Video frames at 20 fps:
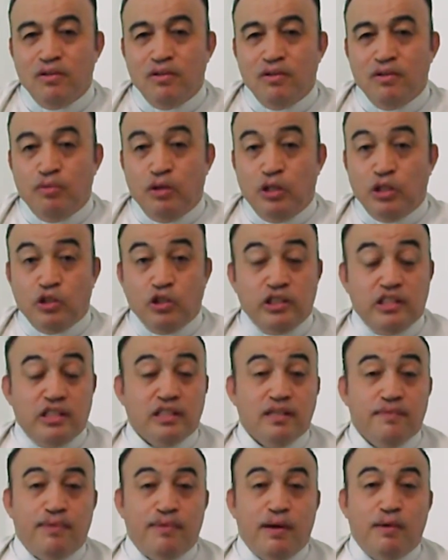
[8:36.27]
Por eso dice
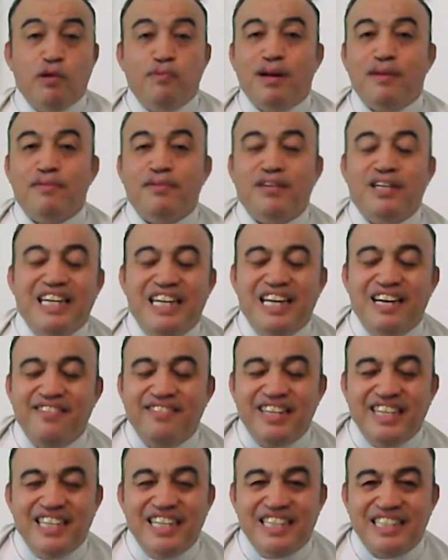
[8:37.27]
San Pablo, para mí la
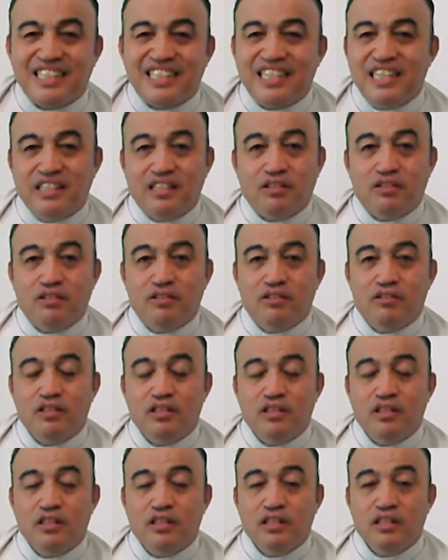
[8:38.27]
vida es Cristo.
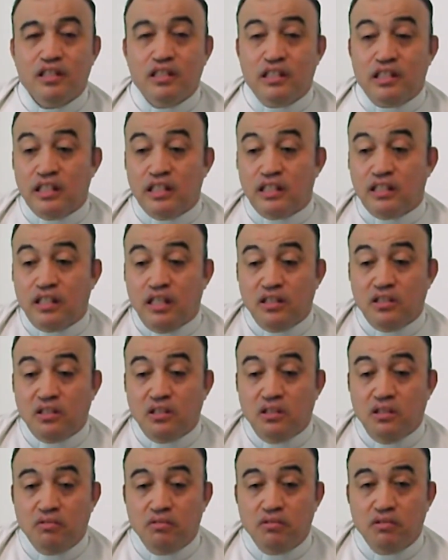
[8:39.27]
¿Y si es
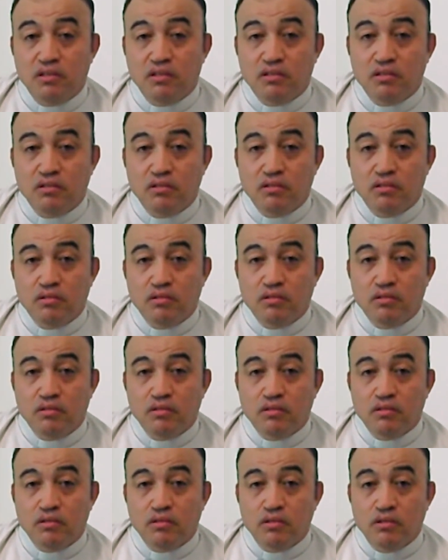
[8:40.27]
Cristo?
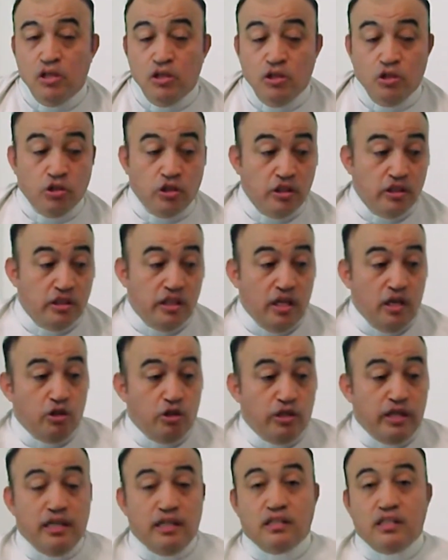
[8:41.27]
Nos enseñan los
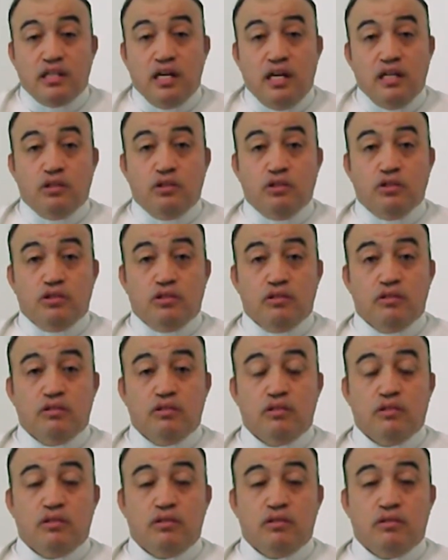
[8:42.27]
grandes santos
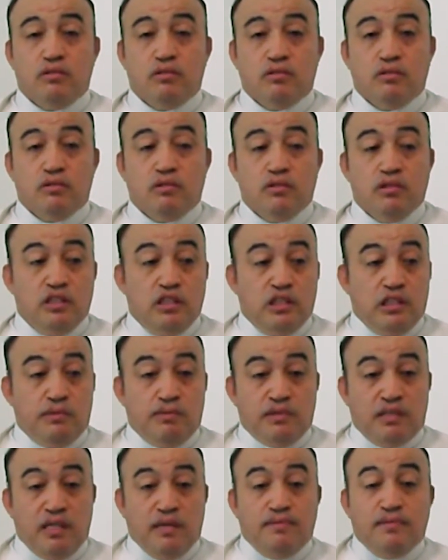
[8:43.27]
y
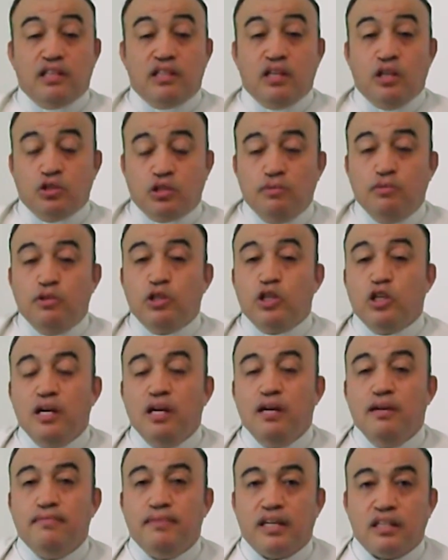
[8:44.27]
especialmente los que murieron en
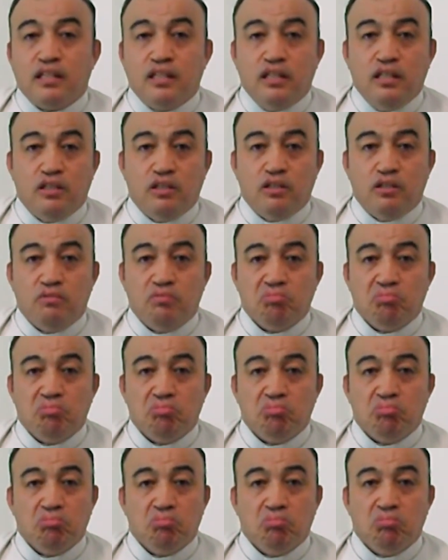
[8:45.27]
el martirio
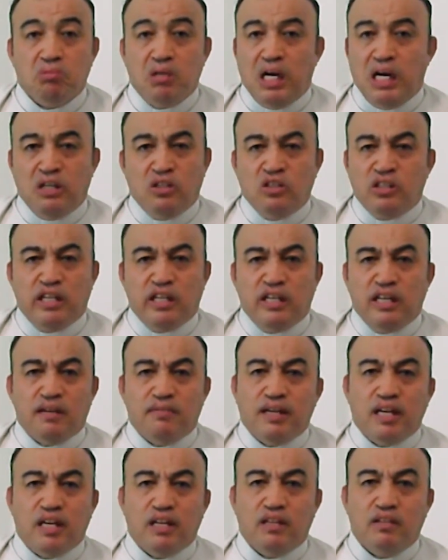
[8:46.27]
a no tener
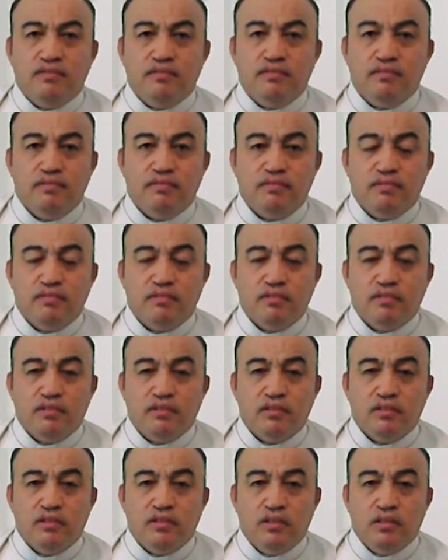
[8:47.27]
miedo.
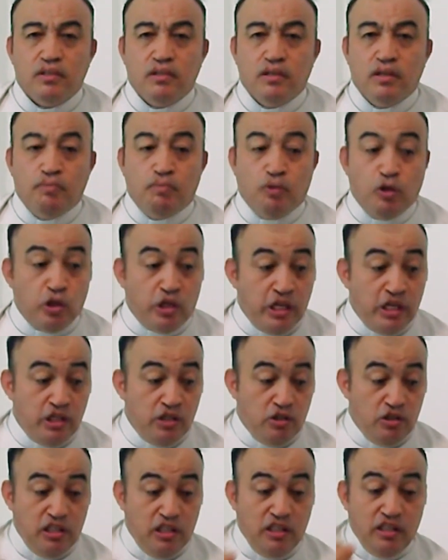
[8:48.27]
Porque
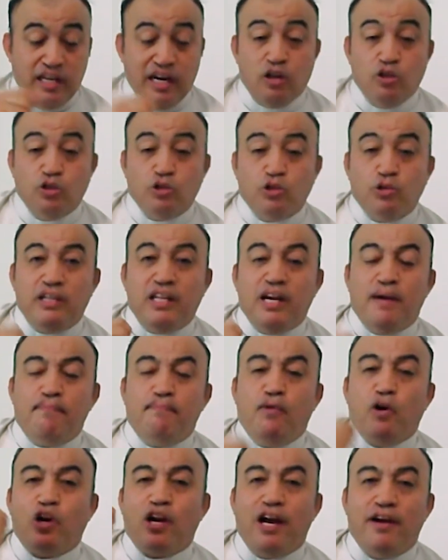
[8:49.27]
ellos entregaron su vida
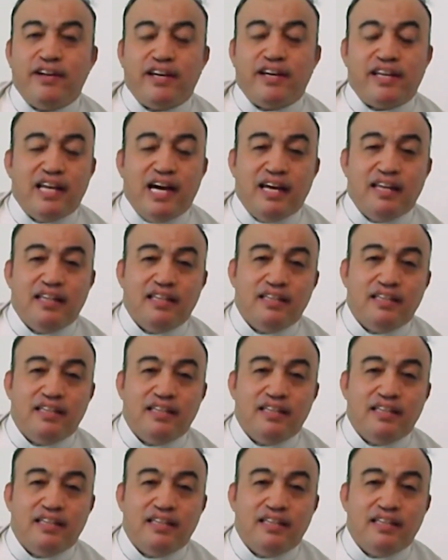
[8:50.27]
por la verdad.